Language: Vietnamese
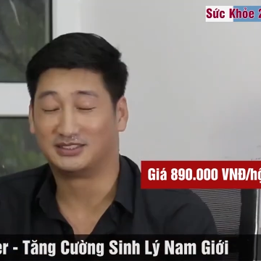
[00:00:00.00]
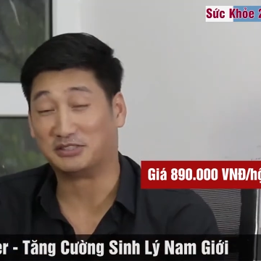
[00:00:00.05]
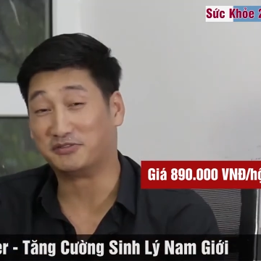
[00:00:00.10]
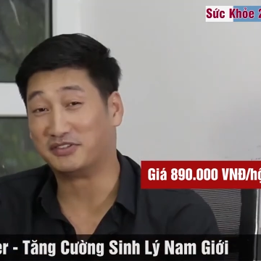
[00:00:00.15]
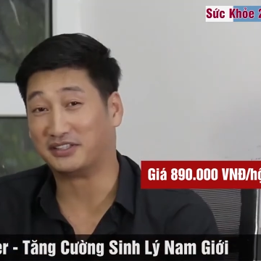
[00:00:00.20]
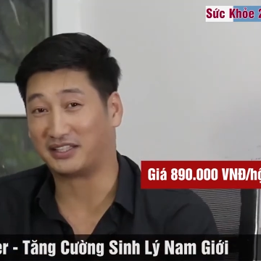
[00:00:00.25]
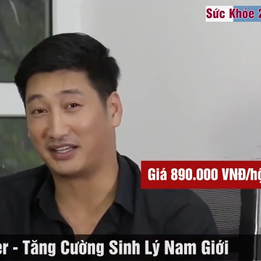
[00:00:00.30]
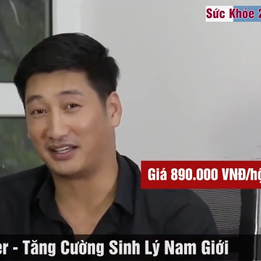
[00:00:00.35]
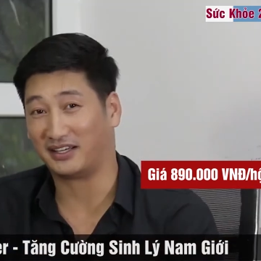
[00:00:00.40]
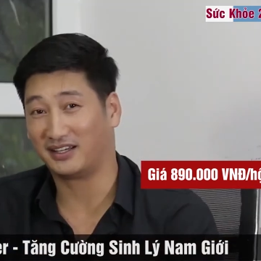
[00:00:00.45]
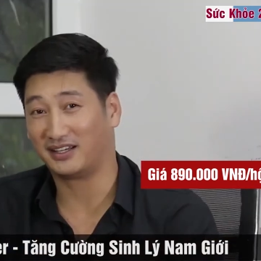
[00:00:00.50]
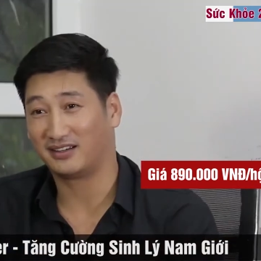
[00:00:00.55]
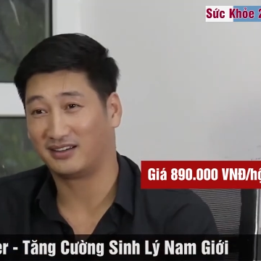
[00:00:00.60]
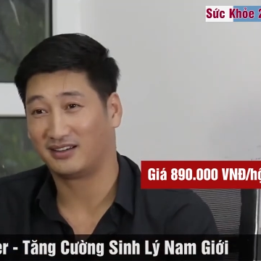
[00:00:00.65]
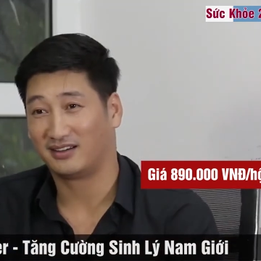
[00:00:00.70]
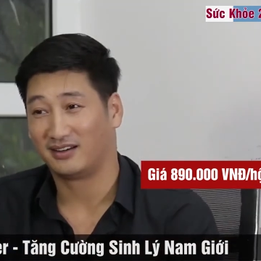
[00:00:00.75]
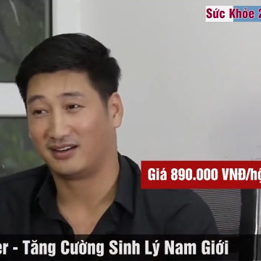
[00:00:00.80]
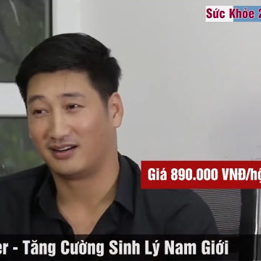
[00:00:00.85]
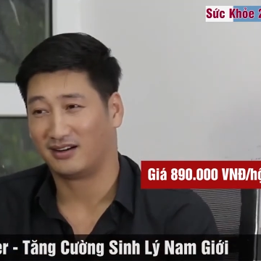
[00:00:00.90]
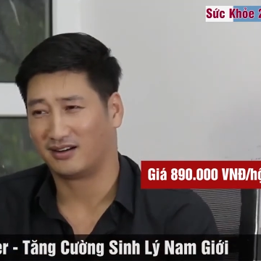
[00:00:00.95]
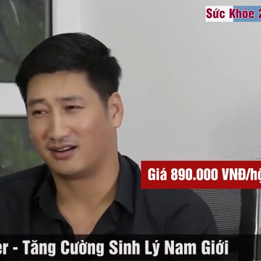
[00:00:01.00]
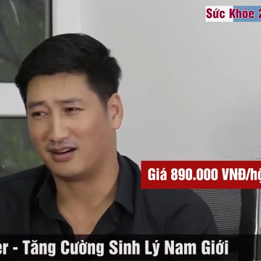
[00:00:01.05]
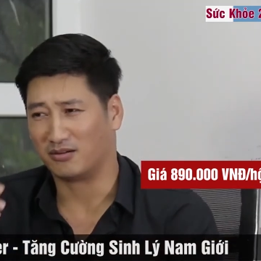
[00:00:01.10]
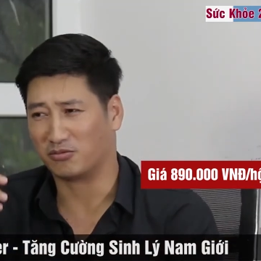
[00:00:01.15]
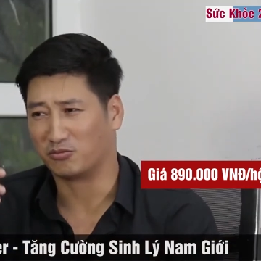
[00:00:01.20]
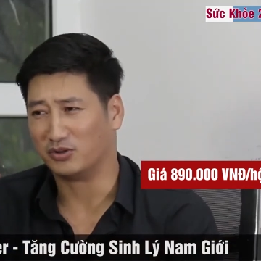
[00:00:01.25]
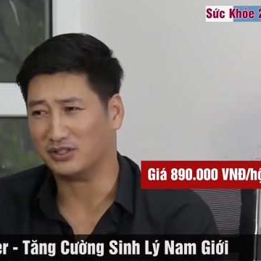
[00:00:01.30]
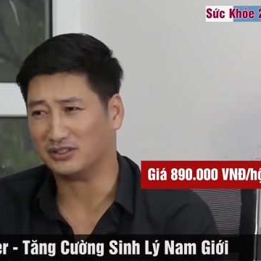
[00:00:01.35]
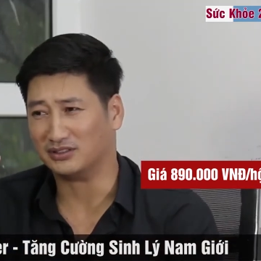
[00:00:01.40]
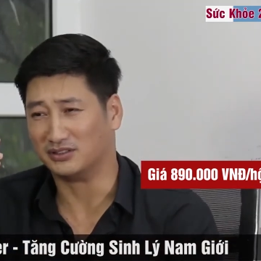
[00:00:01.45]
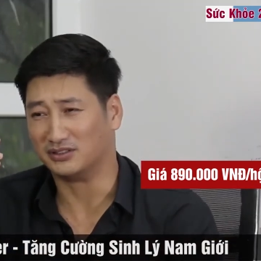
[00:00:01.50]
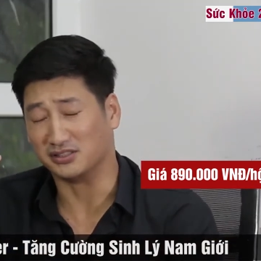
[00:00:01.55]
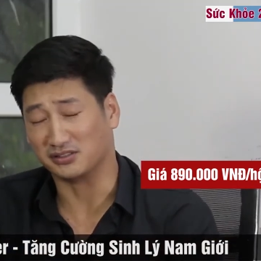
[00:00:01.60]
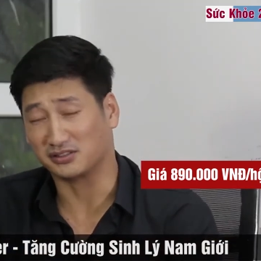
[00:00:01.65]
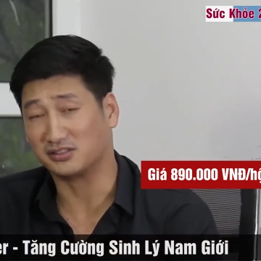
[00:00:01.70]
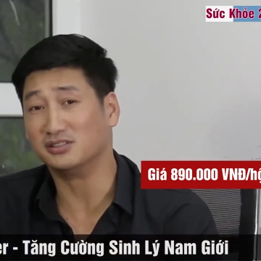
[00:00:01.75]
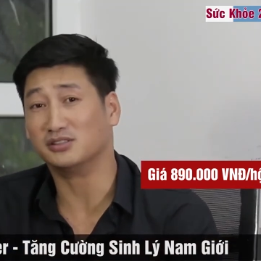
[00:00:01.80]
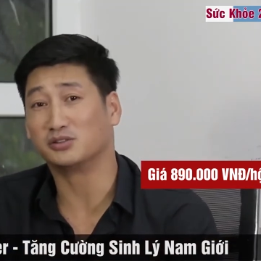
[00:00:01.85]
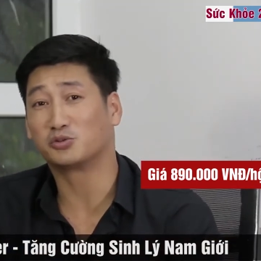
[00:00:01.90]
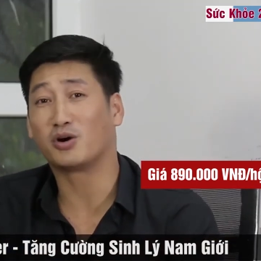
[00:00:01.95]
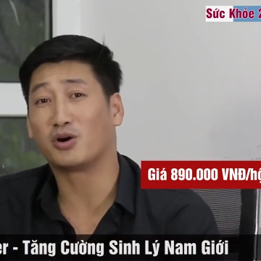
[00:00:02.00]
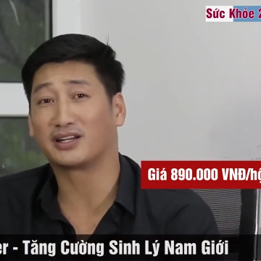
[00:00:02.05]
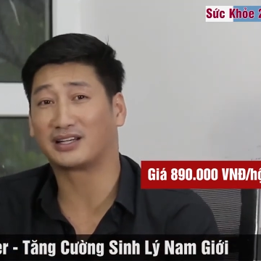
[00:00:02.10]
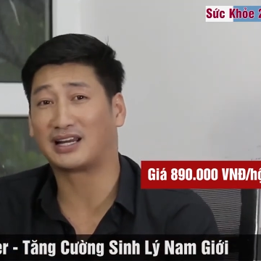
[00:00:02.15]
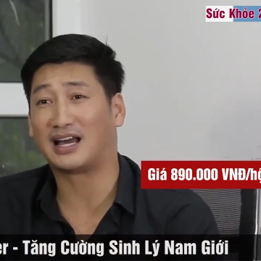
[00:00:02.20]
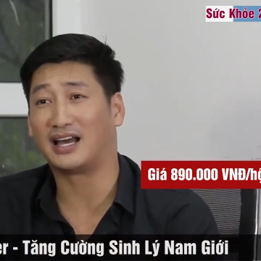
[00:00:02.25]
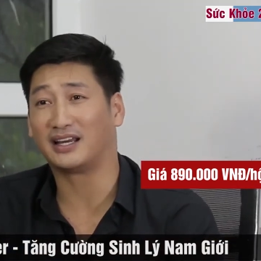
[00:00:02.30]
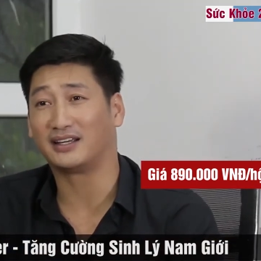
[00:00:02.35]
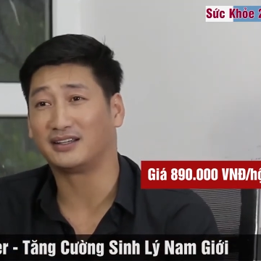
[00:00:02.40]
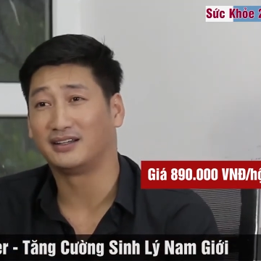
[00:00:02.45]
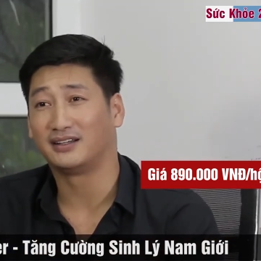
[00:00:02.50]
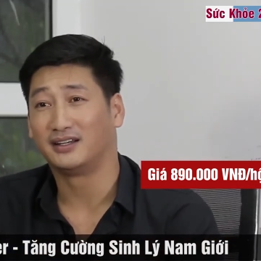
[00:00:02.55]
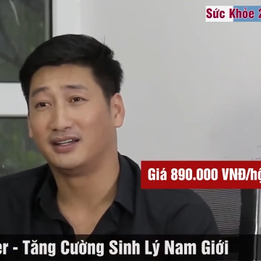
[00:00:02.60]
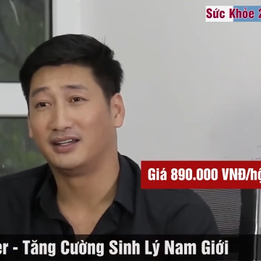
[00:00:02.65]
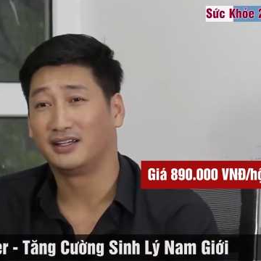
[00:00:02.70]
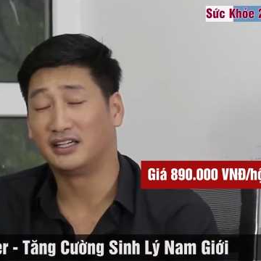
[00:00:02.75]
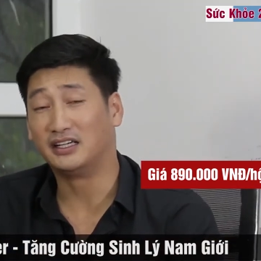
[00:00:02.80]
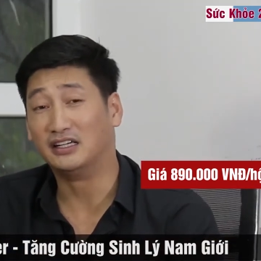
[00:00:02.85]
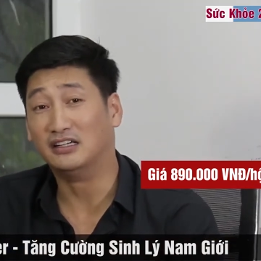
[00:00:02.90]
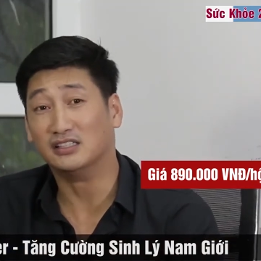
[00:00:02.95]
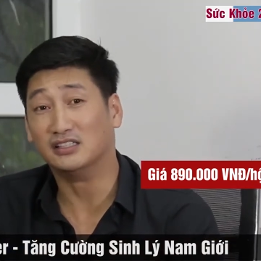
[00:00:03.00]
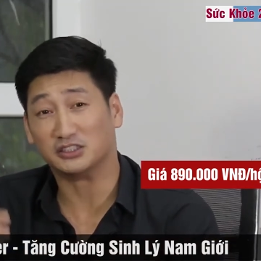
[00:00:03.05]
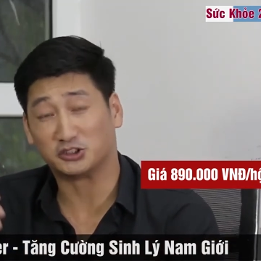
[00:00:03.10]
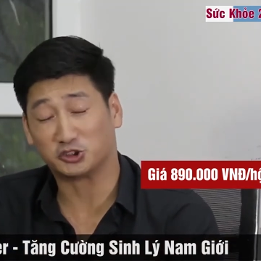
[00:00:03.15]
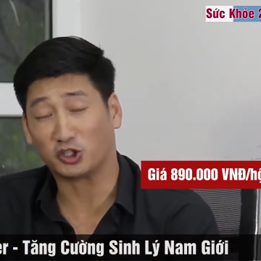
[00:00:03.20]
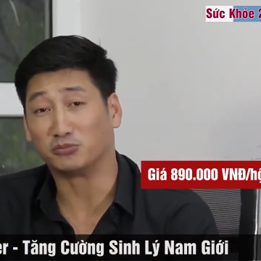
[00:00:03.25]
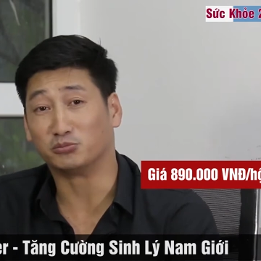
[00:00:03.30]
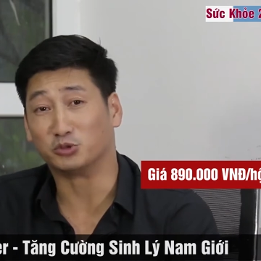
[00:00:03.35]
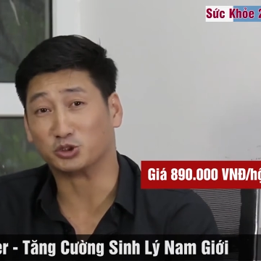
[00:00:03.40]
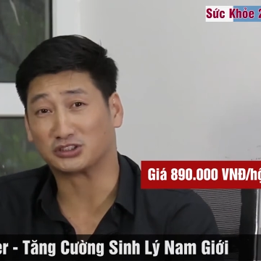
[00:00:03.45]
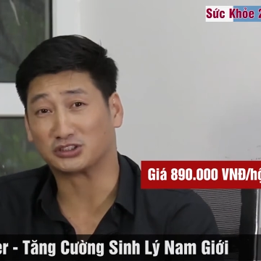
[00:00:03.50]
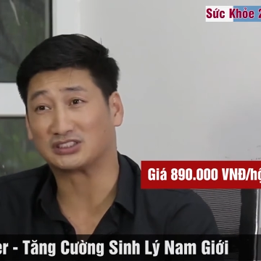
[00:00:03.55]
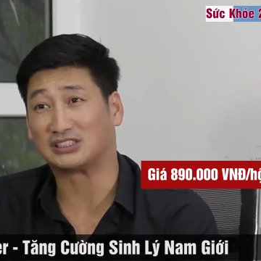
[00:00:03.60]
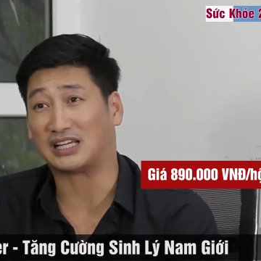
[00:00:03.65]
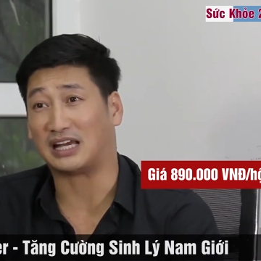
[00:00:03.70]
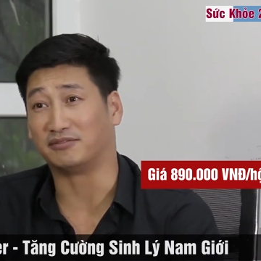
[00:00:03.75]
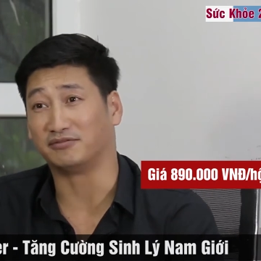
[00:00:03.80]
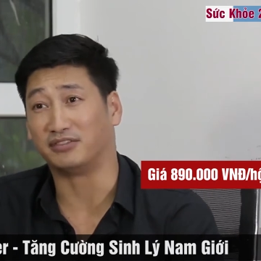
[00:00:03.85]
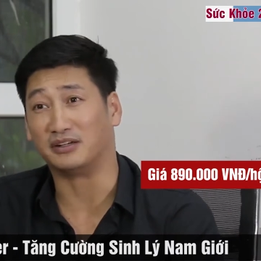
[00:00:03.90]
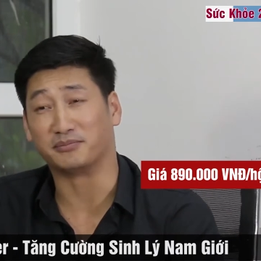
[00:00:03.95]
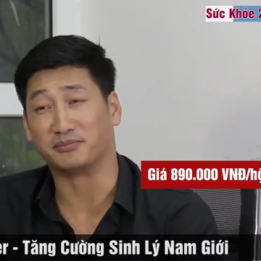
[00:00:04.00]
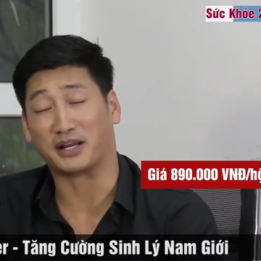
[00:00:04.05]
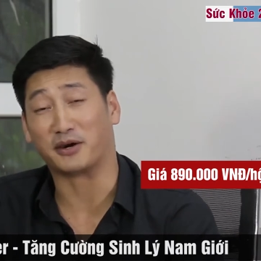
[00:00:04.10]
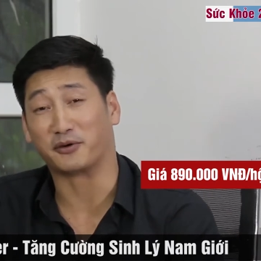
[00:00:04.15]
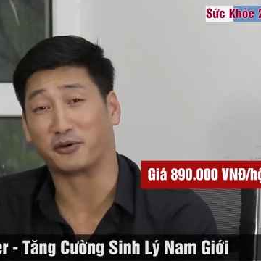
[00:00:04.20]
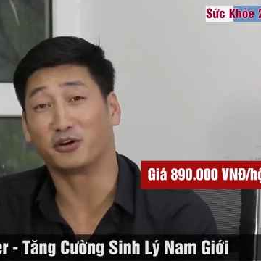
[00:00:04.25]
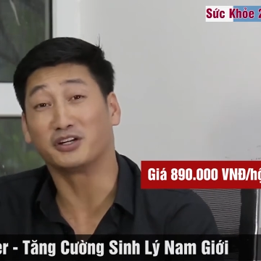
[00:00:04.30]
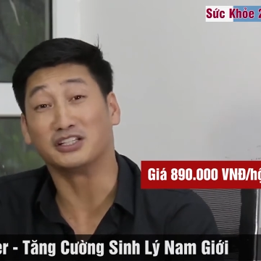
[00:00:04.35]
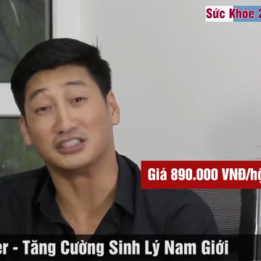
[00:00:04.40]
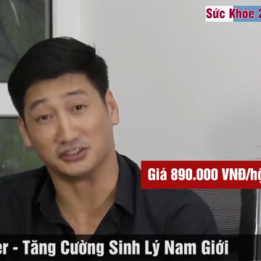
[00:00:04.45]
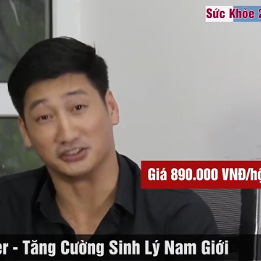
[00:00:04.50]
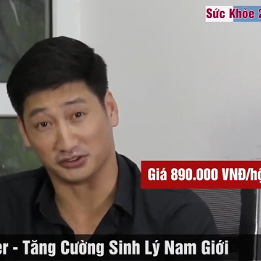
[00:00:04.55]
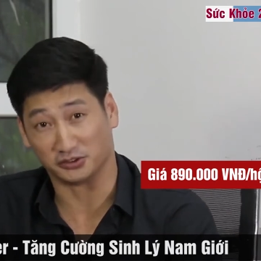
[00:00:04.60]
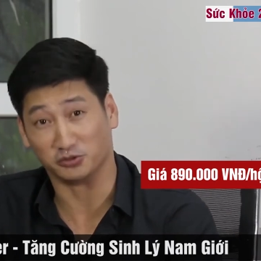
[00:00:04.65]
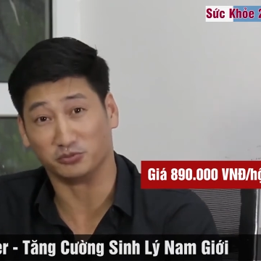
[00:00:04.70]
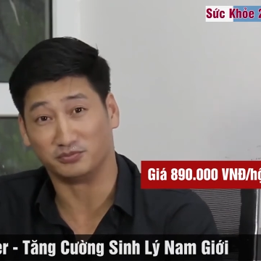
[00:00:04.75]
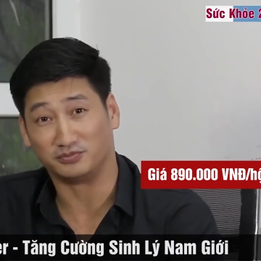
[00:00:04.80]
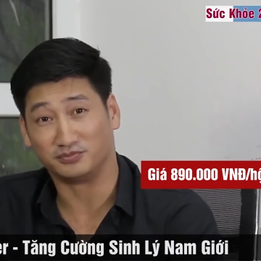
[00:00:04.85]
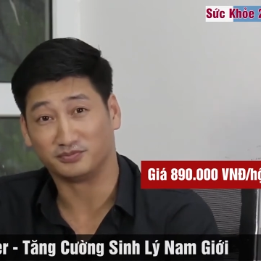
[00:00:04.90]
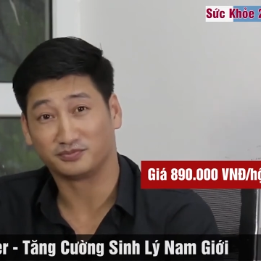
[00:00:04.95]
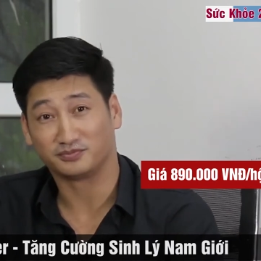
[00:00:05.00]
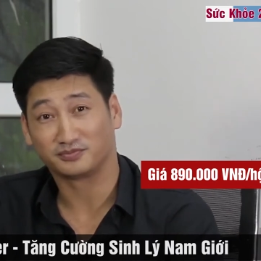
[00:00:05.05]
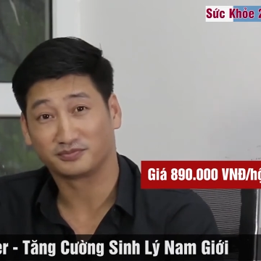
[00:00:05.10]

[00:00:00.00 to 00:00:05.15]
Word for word: Chính vì thế Ngọc Quỳnh thực sự quan ngại khi lựa chọn một sản phẩm nào đó để sử dụng.